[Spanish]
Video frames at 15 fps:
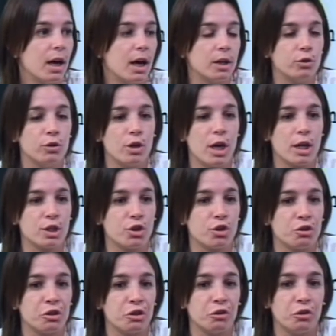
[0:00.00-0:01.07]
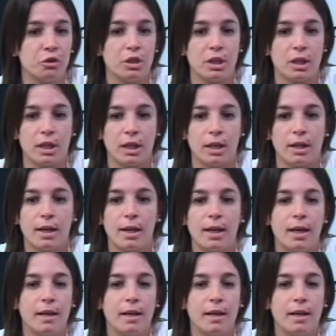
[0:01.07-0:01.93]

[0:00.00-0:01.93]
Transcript: a todos aquellos sectores que